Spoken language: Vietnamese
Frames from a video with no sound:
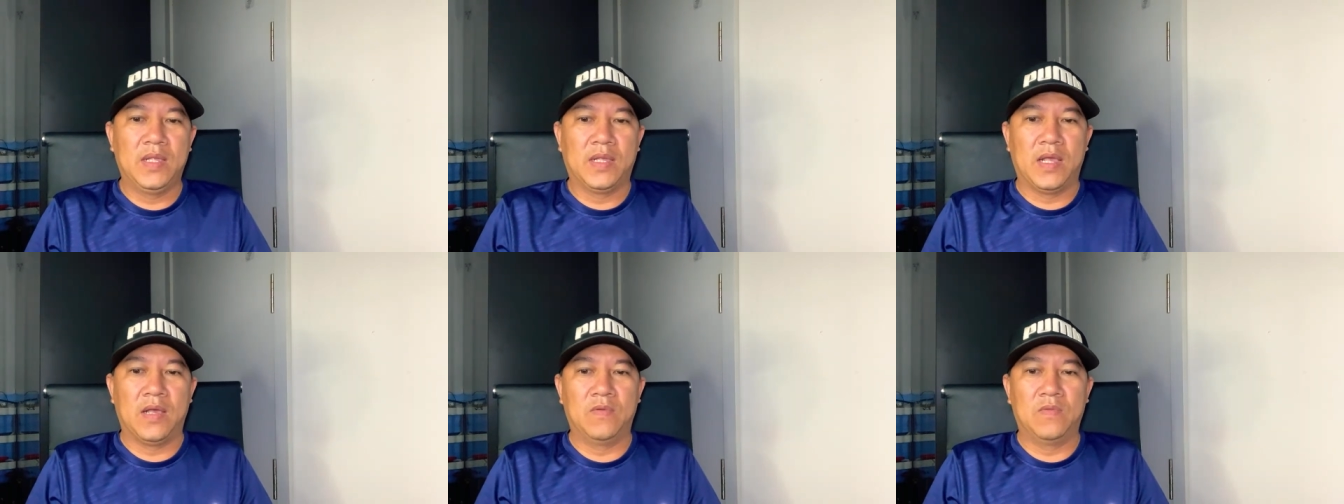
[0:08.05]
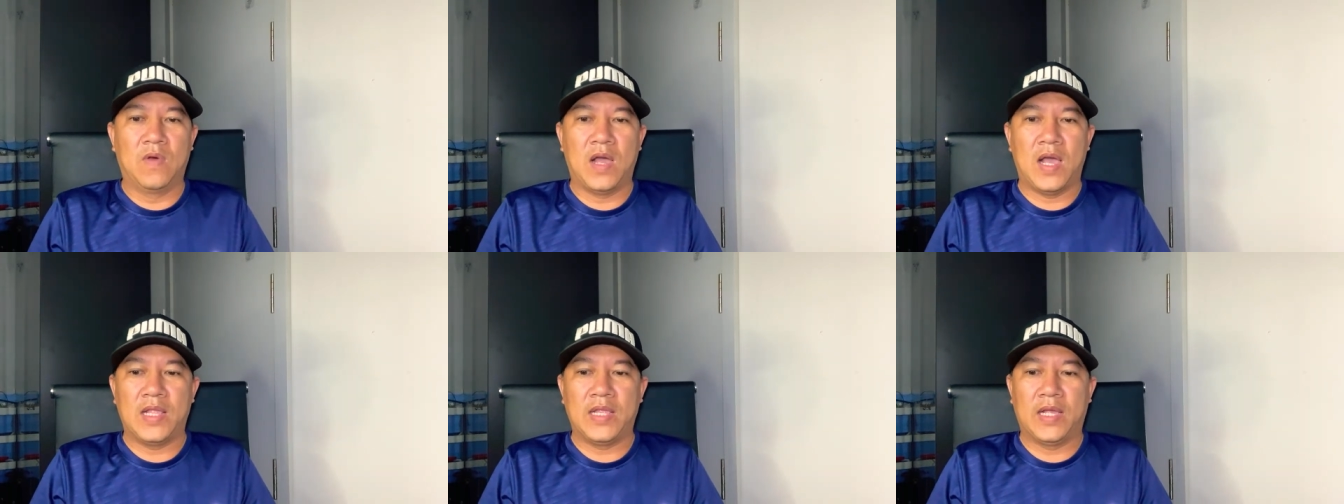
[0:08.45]
ngày hôm
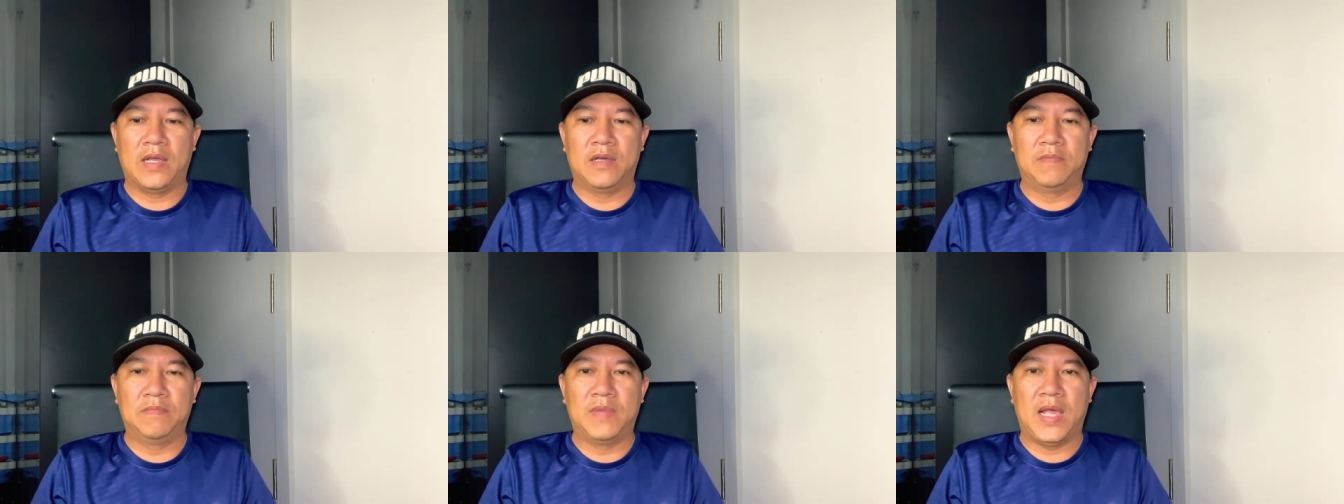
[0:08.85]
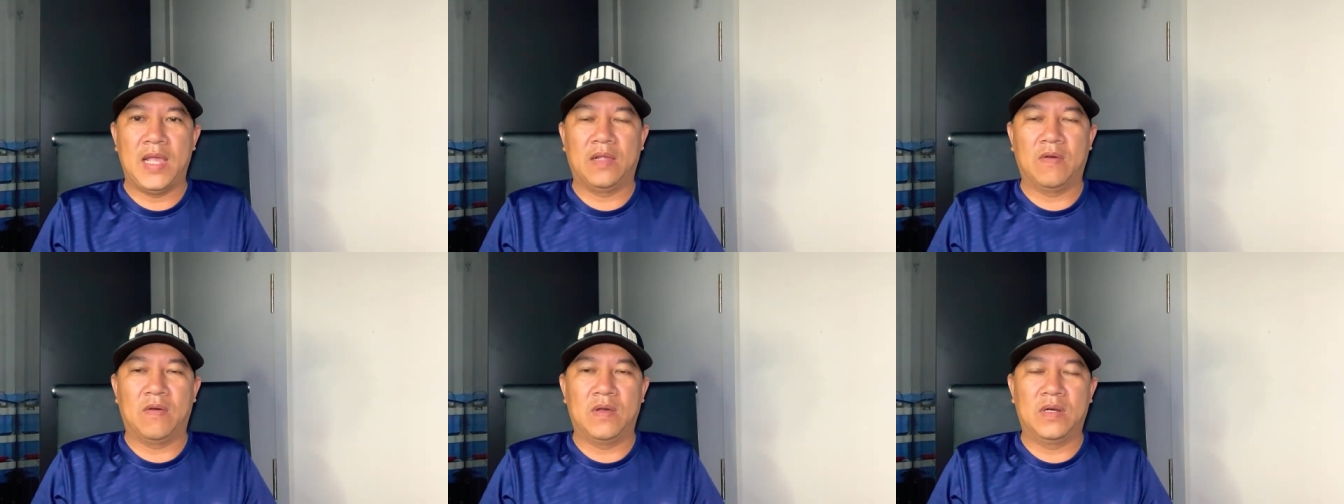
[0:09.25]
qua và ngày hôm
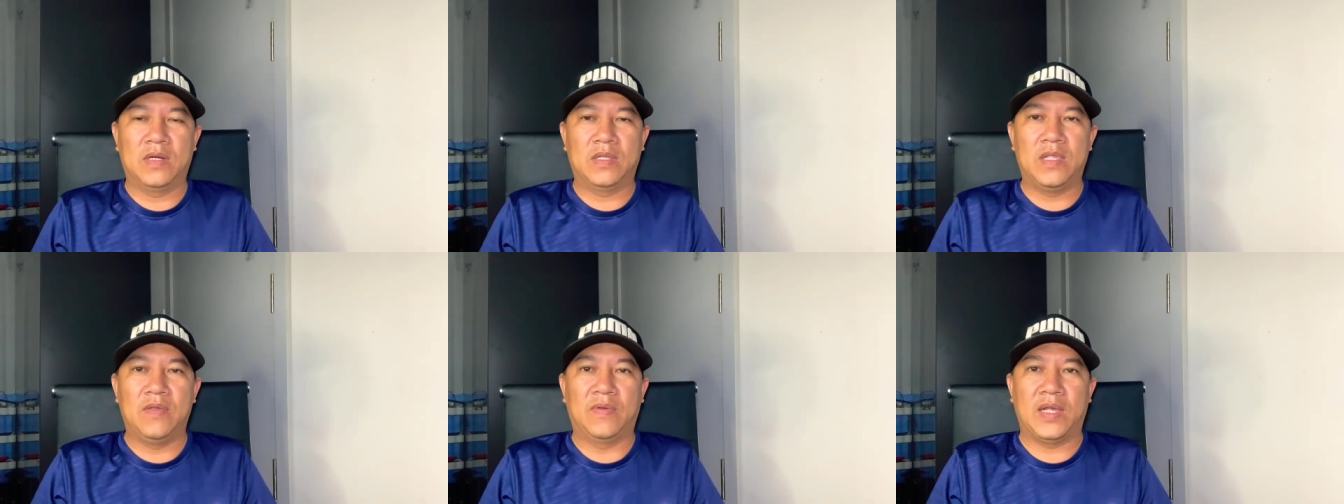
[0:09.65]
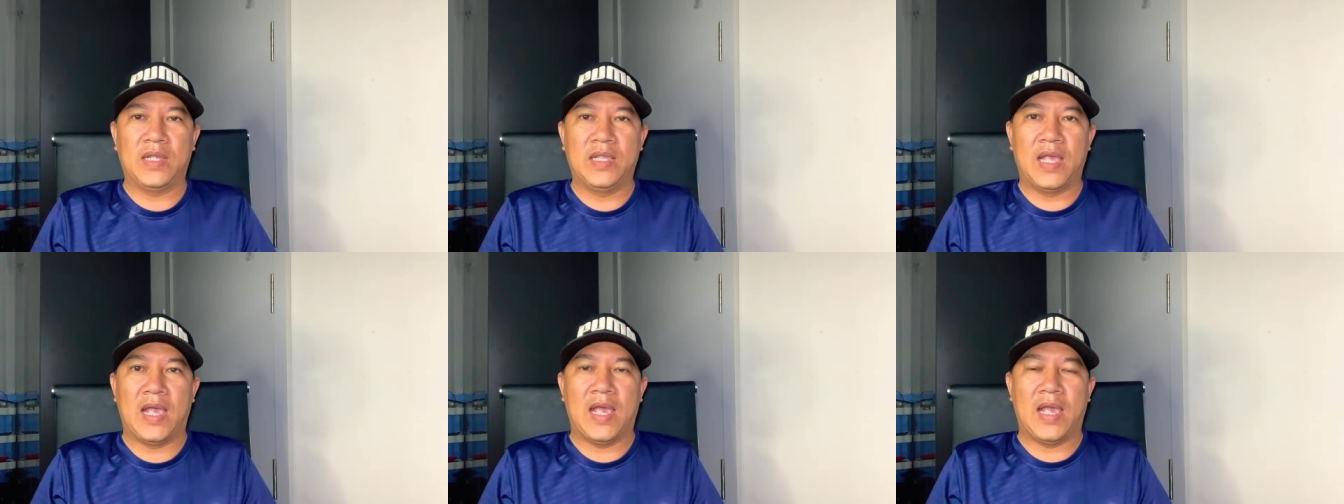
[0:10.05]
nay có rất nhiều
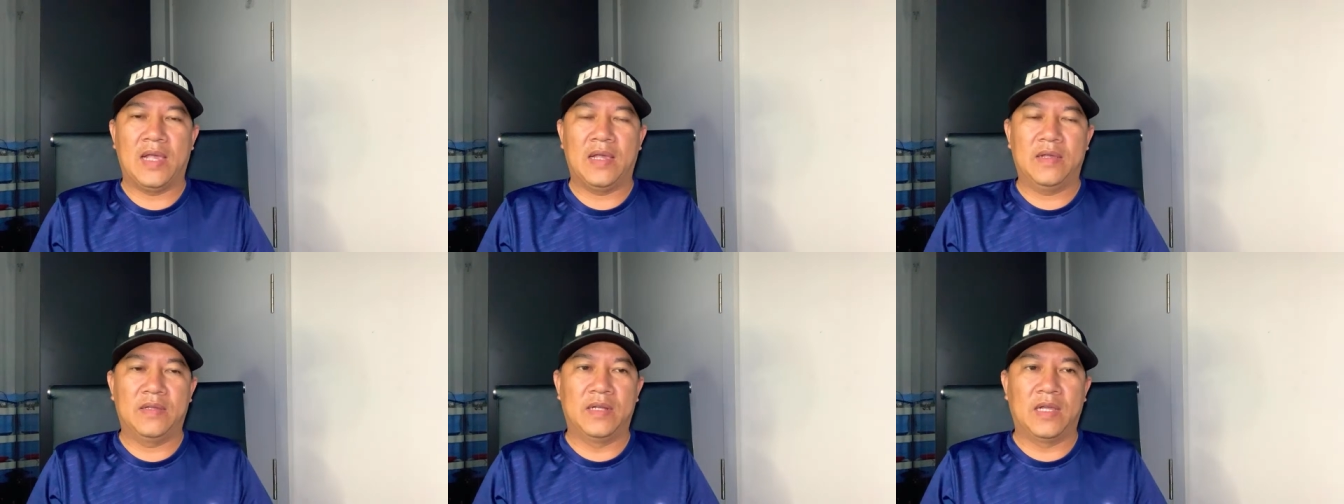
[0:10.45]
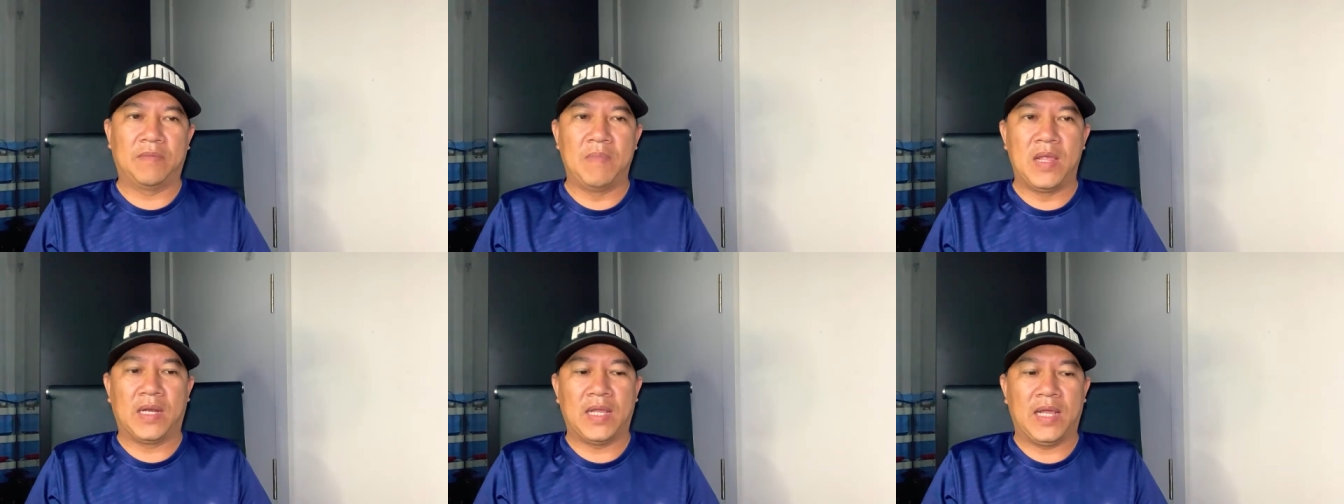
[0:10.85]
khán giả đặc
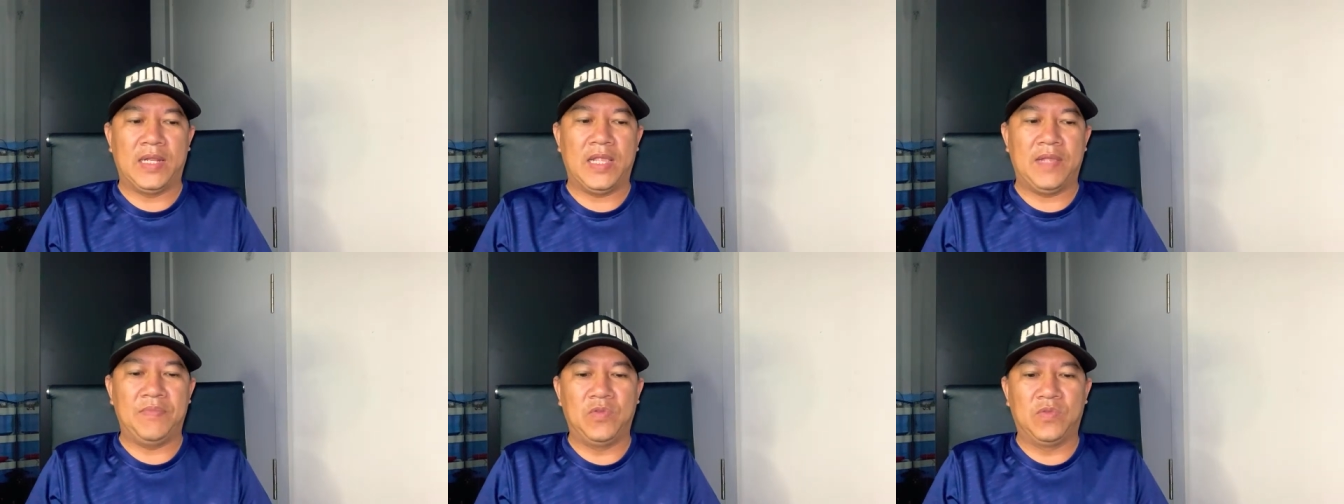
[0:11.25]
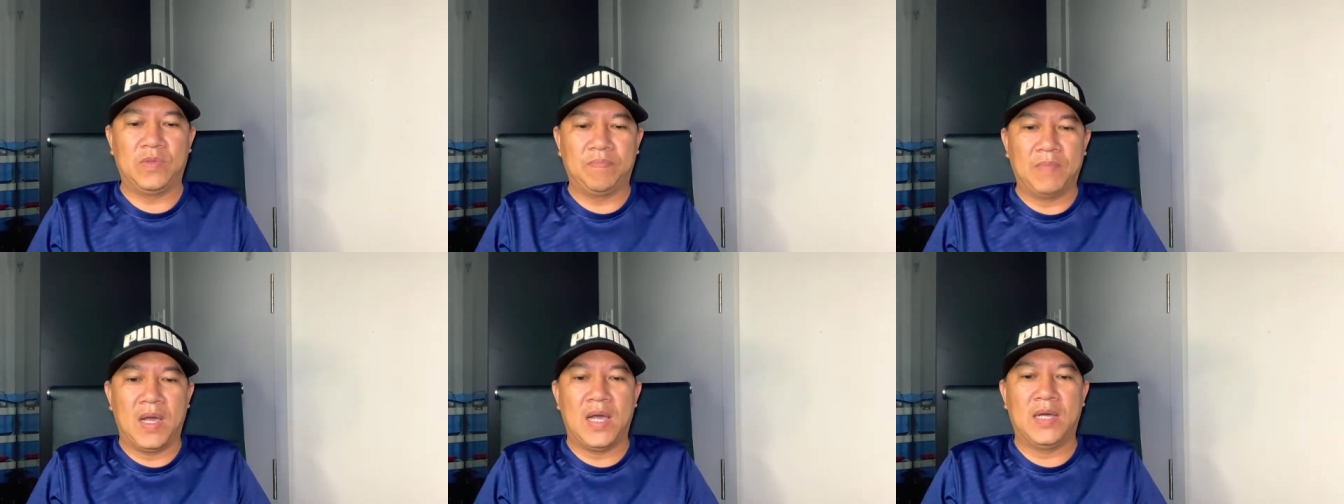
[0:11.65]
biệt các anh em
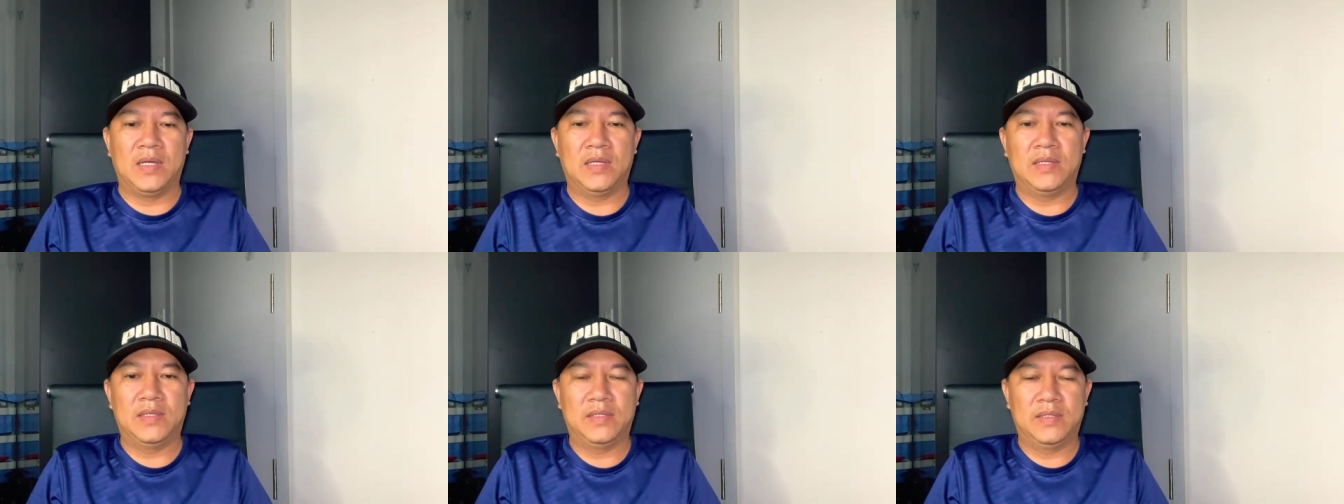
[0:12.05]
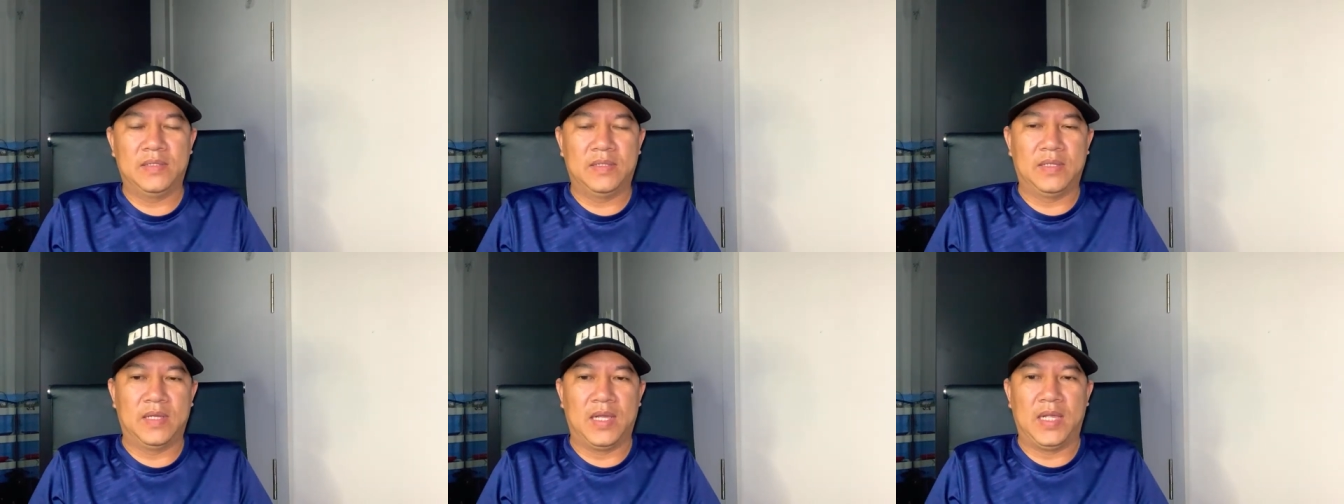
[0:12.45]
youtuber
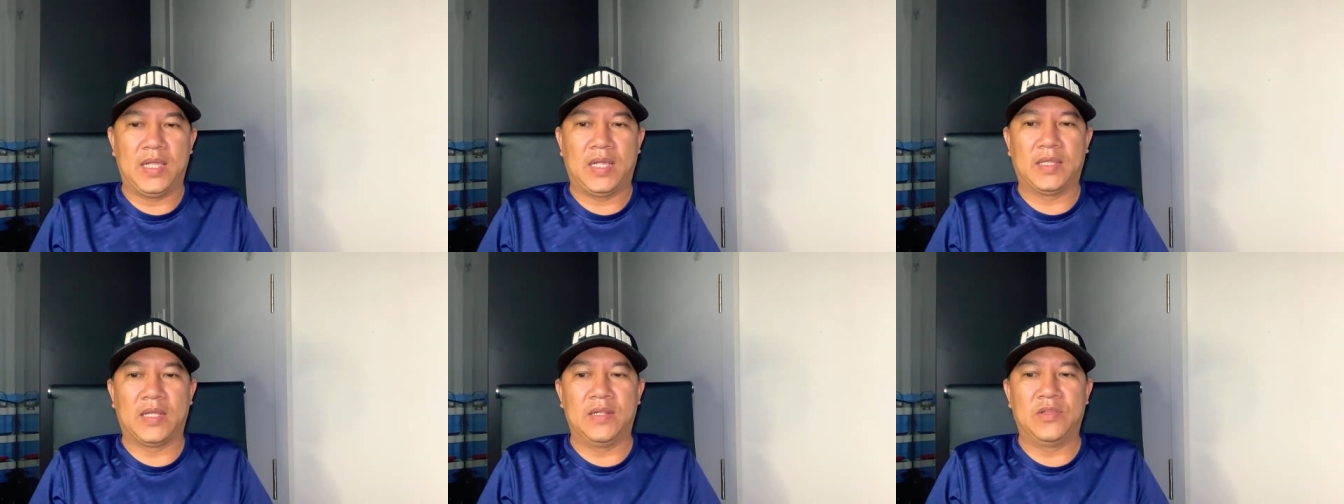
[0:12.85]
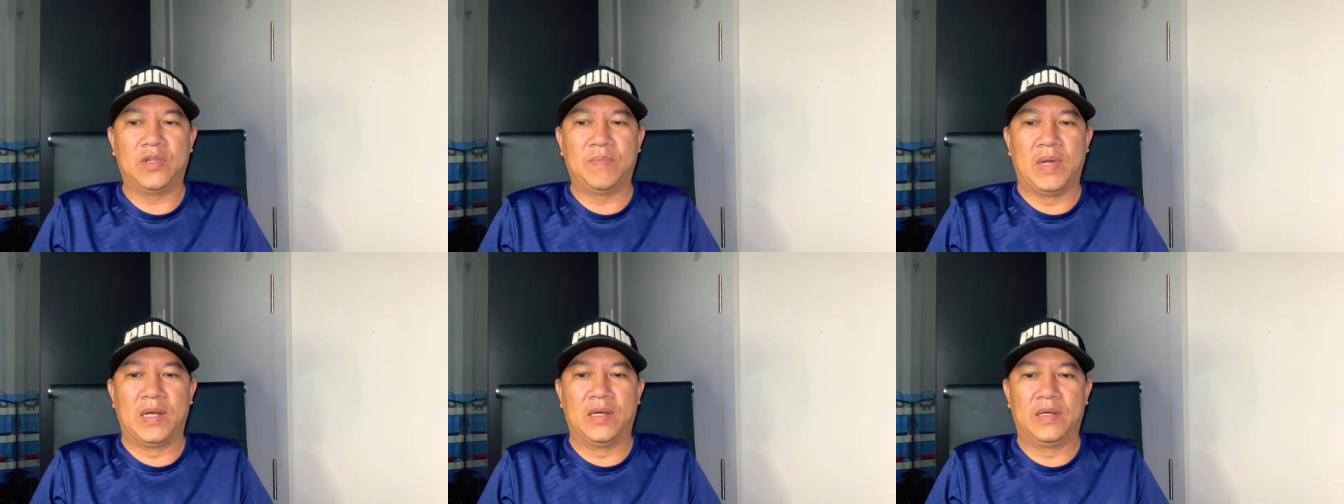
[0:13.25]
à, nhắn tin
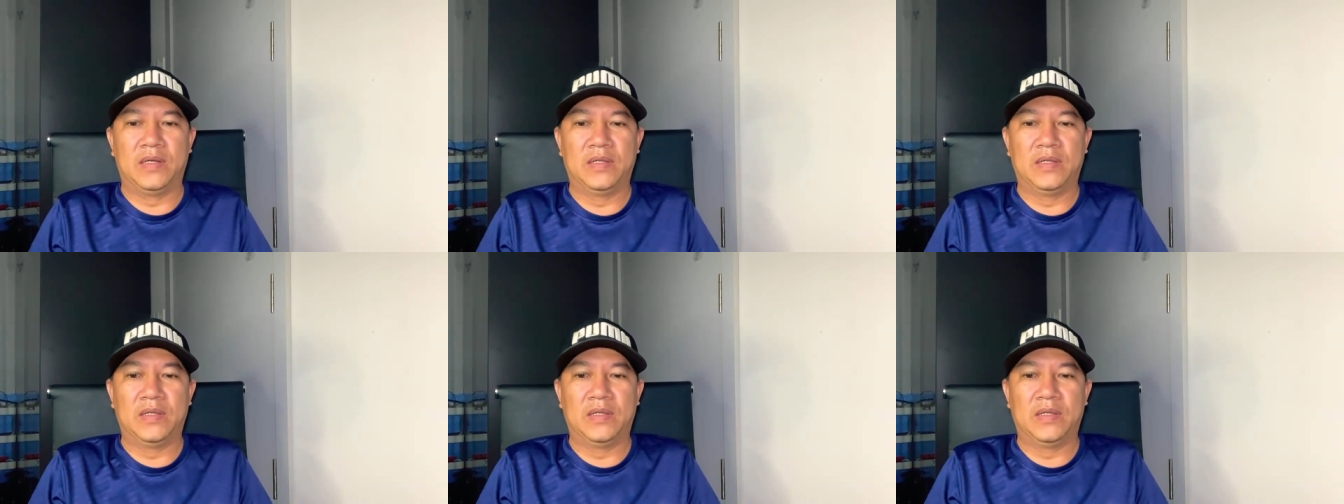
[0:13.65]
cho mình